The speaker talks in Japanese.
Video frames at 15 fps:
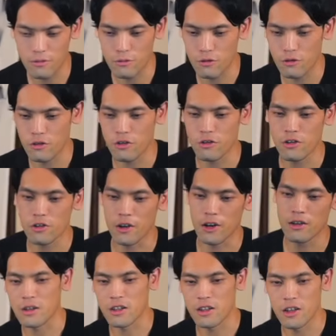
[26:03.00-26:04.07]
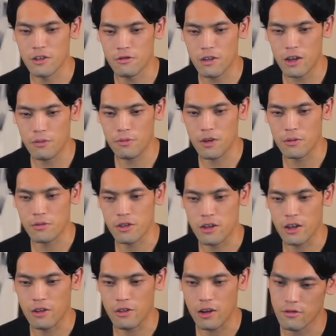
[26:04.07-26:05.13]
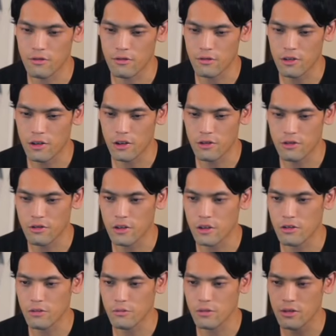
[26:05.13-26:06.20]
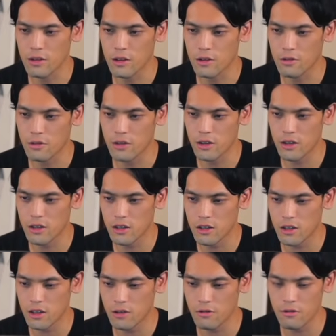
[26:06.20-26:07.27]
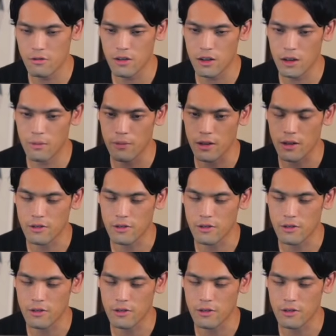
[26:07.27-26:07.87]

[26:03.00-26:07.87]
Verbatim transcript: ものによっては、まあ、違うタイプかもしれないけど、うん、なんか安いなと思ってたでこれ西日本タイプな